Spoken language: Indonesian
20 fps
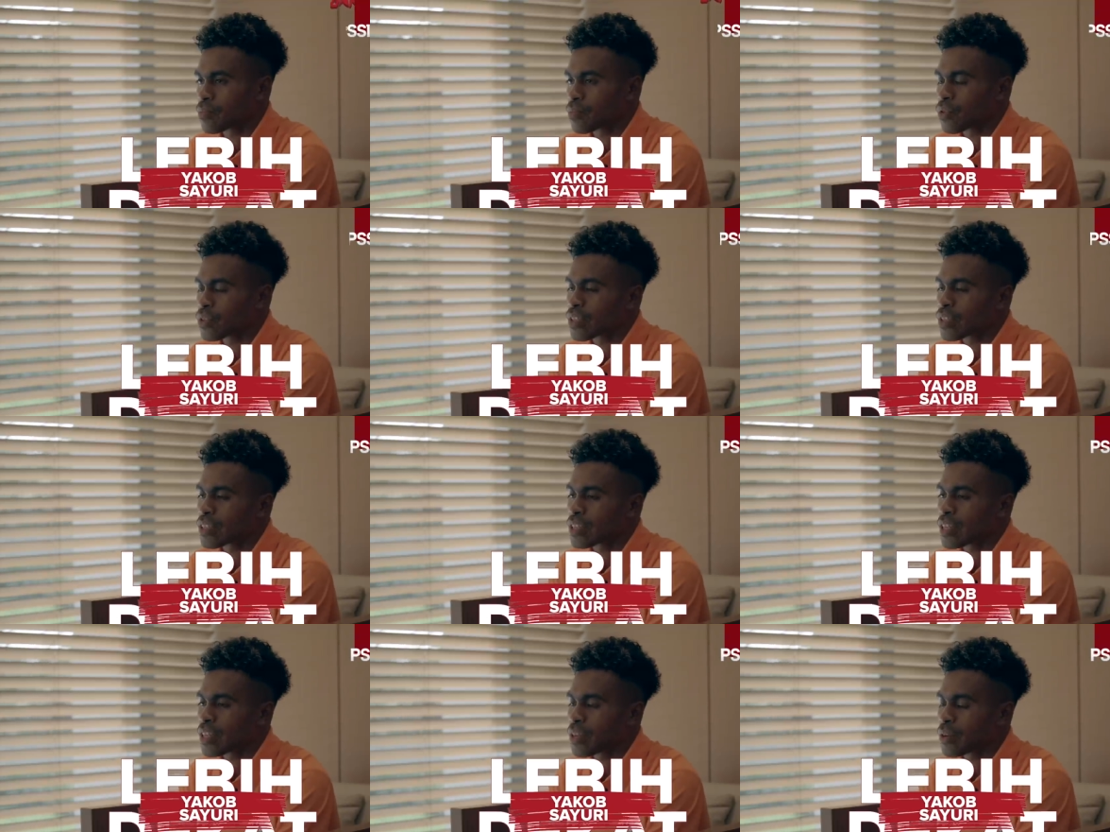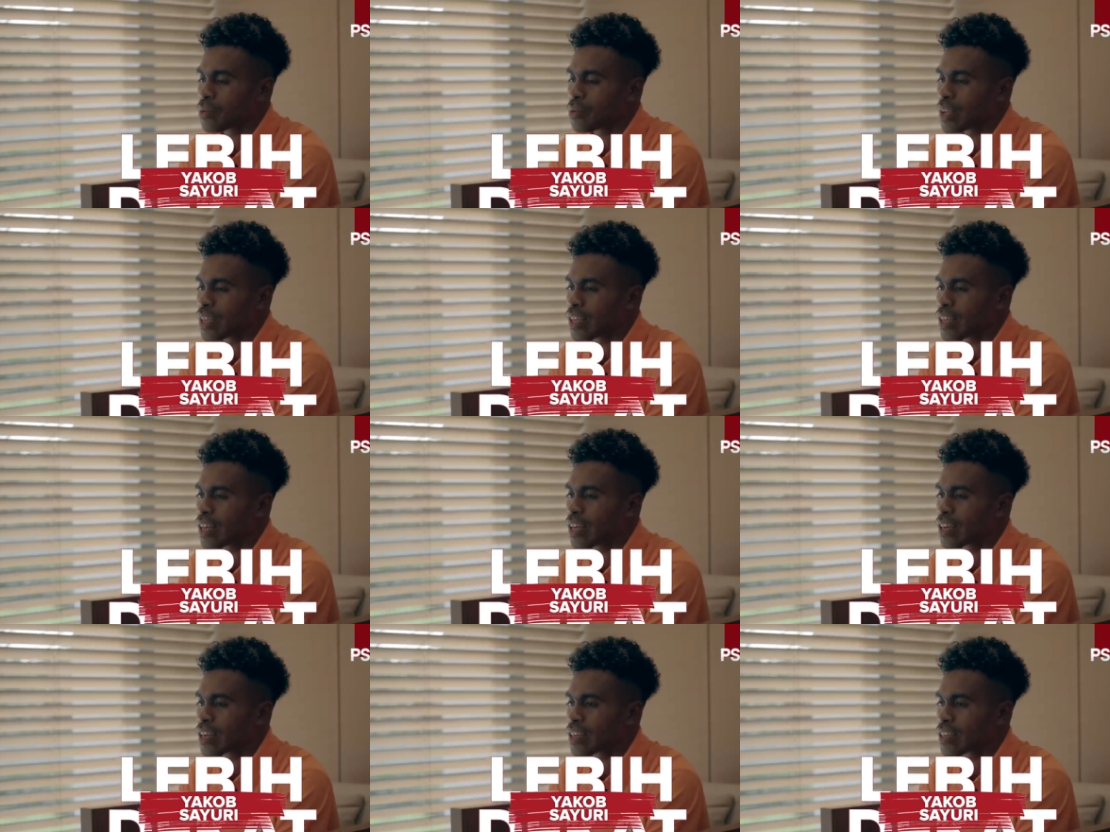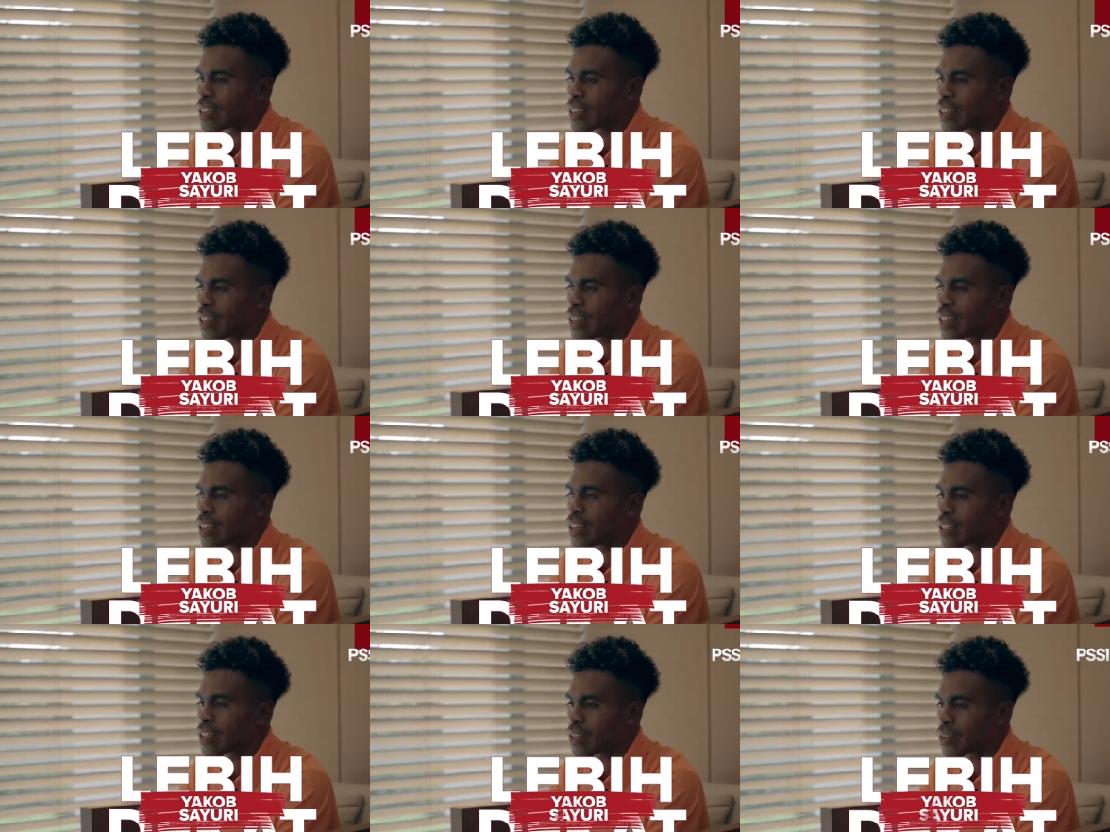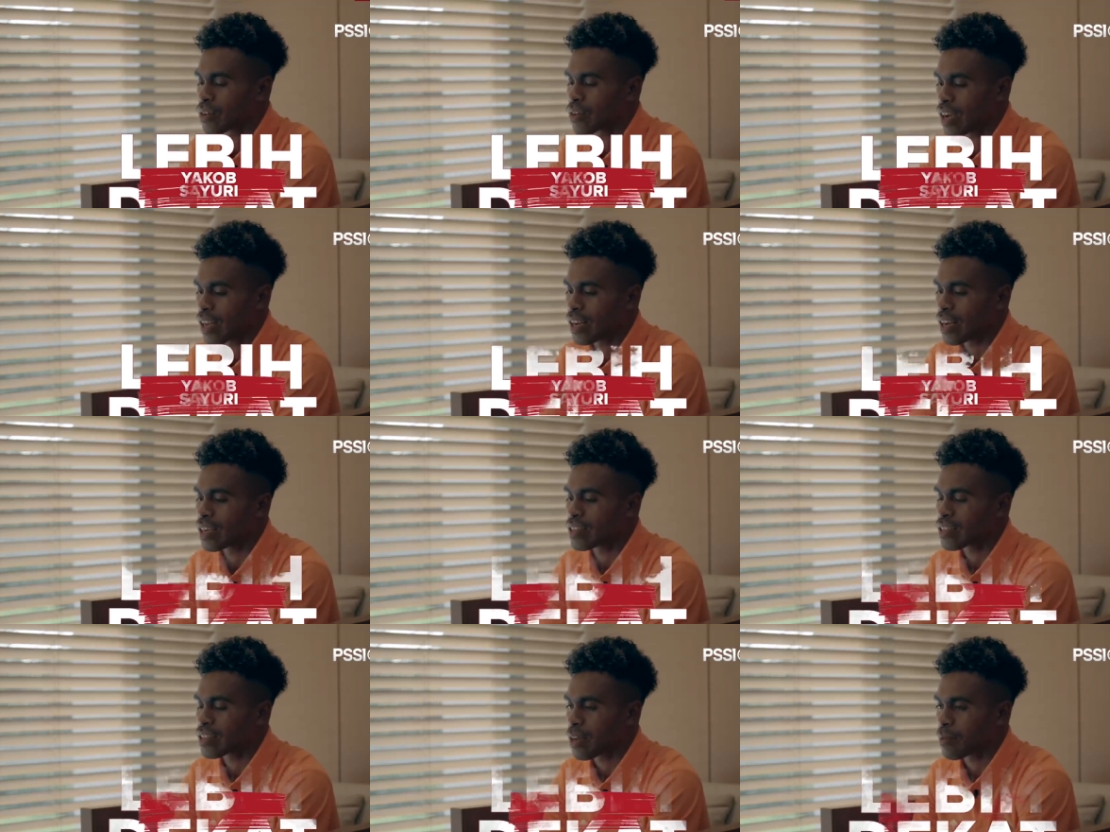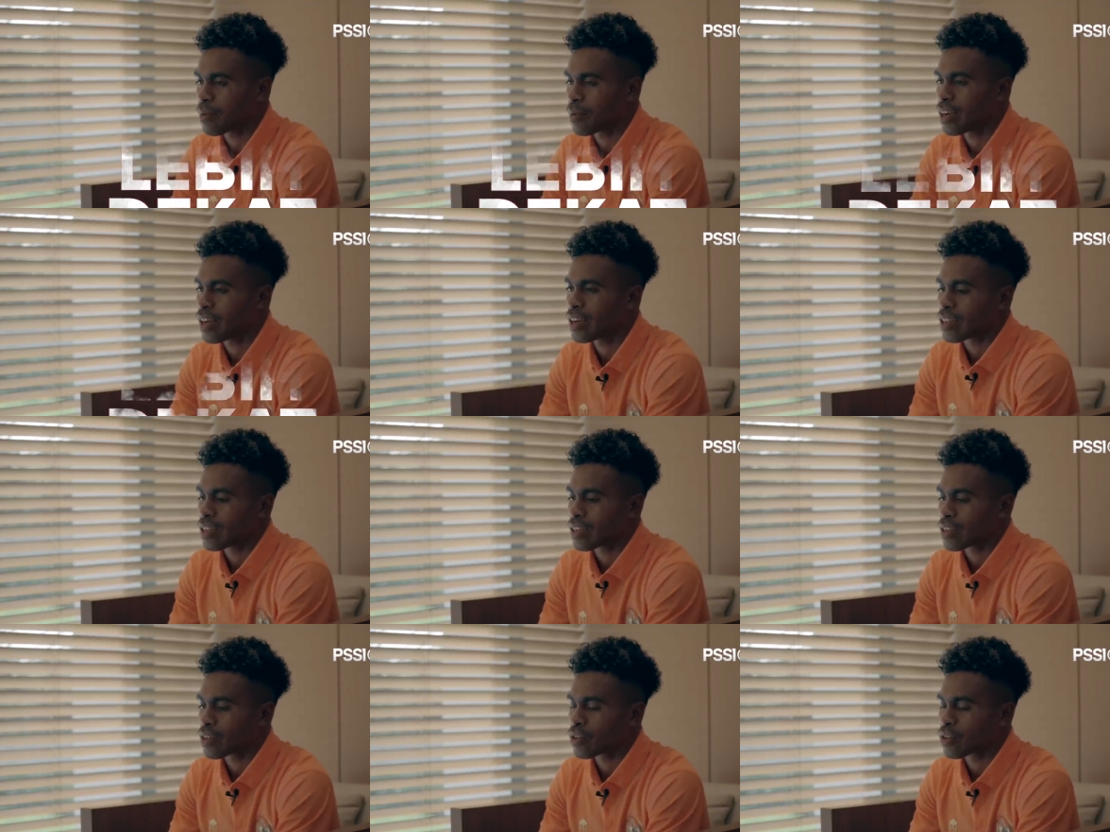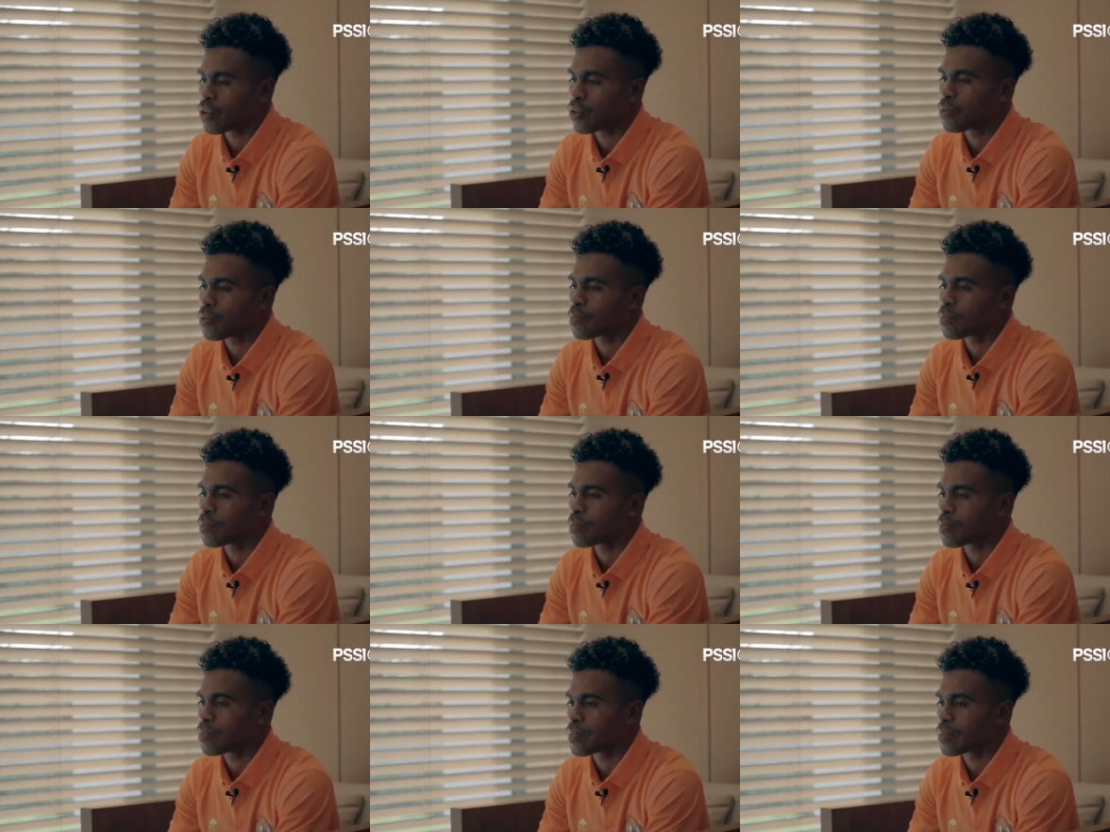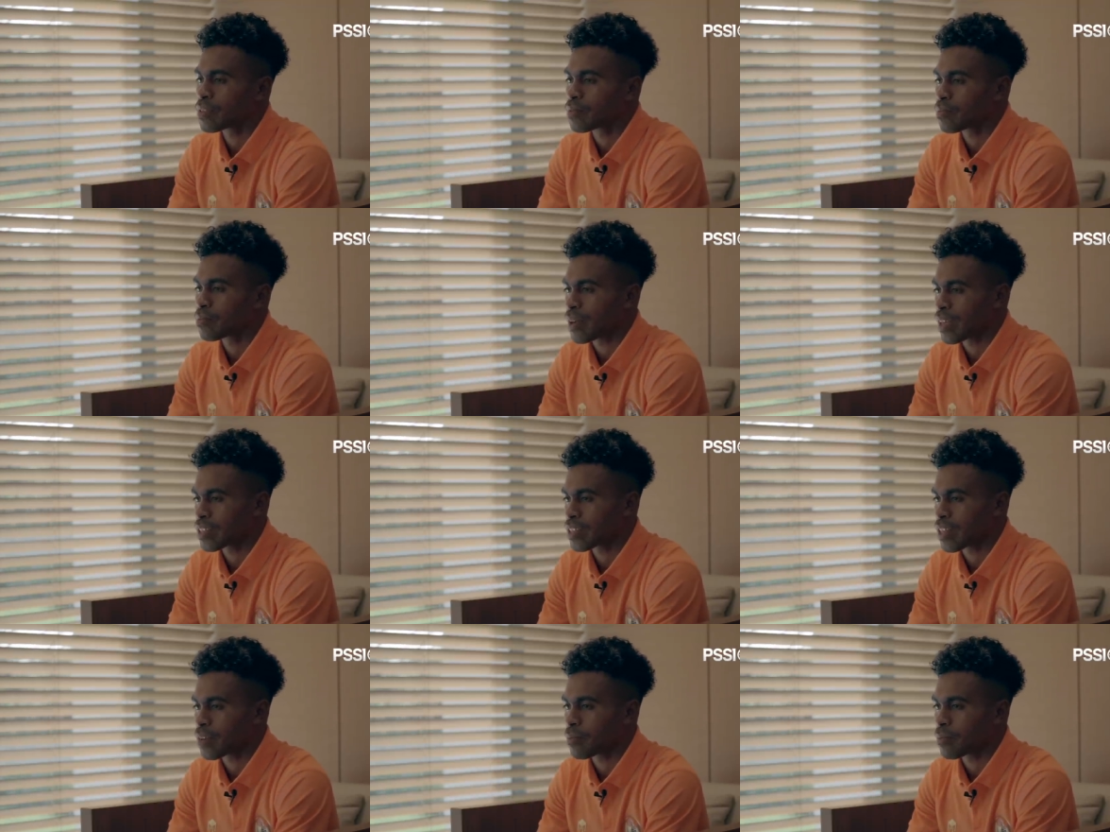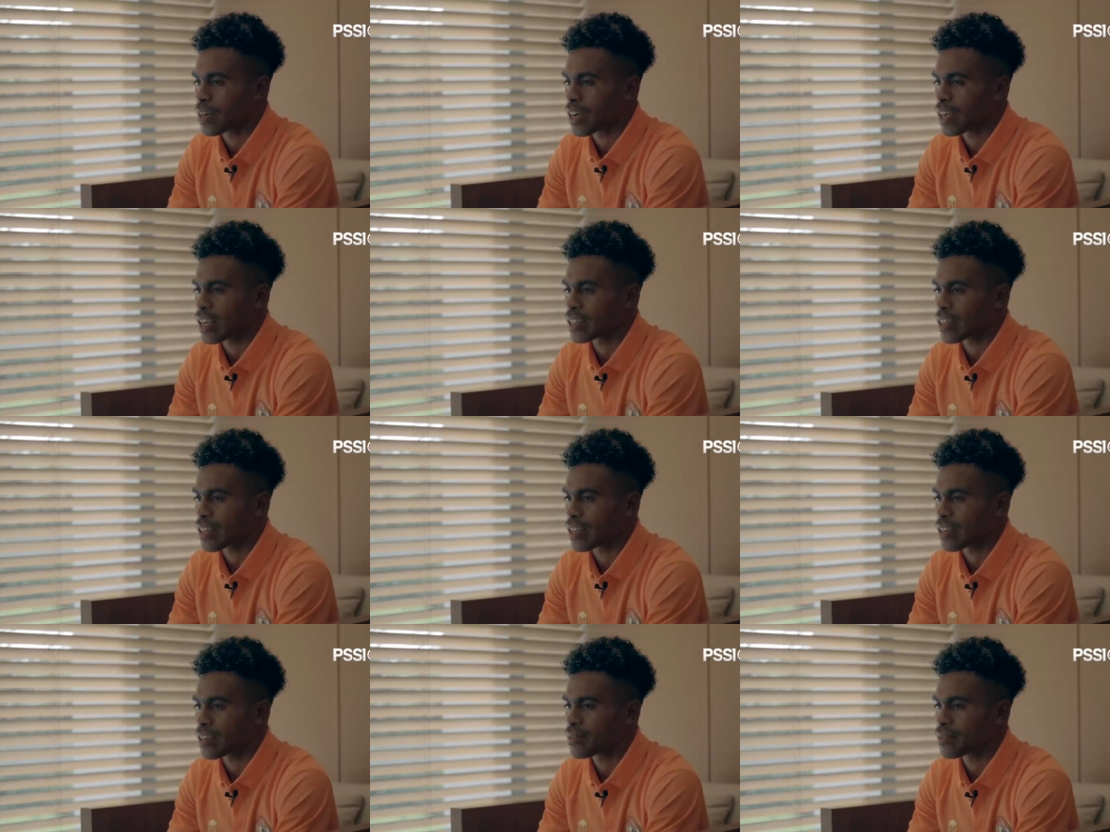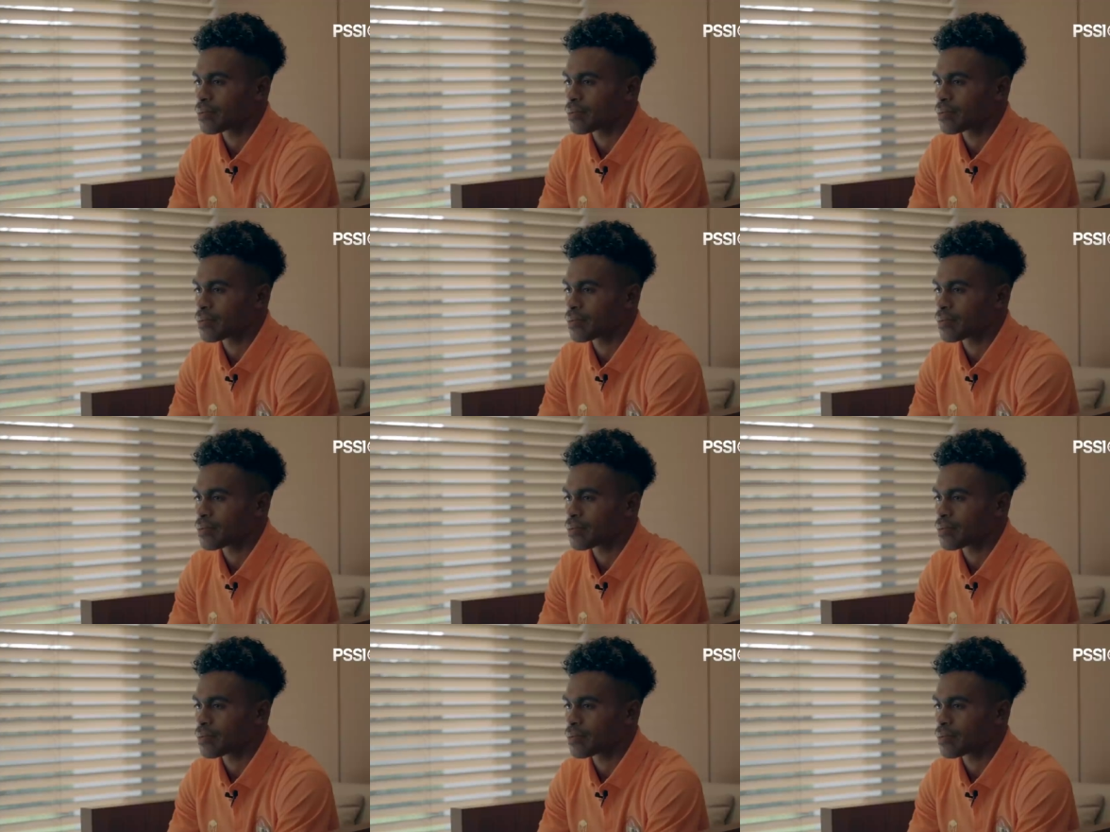posisi winger kiri atau kanan sama klub PSM Makassar.